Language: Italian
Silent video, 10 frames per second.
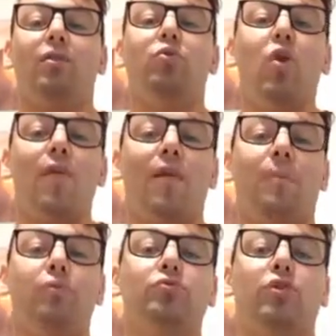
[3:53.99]
nuovo
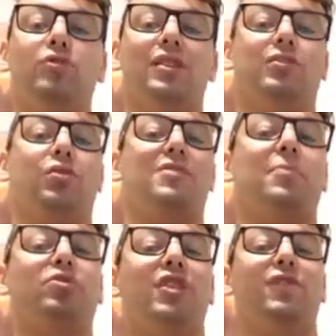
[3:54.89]
appunto direttore
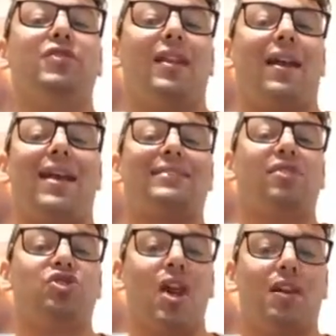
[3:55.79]
sportivo della
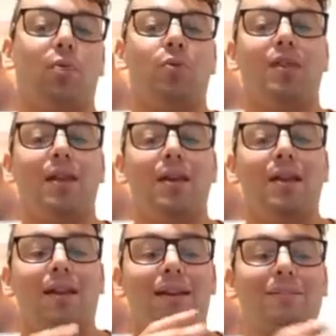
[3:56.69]
Next Gen, quindi quindi
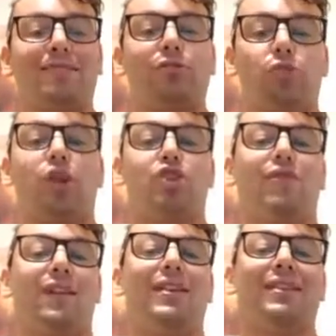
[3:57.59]
il settore
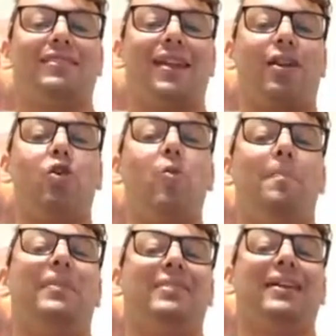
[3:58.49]
giovanile sarà
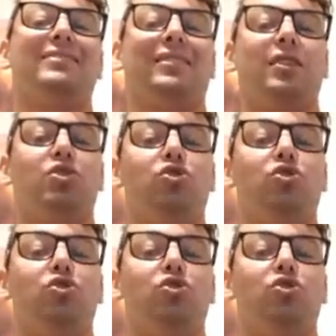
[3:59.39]
competenza di,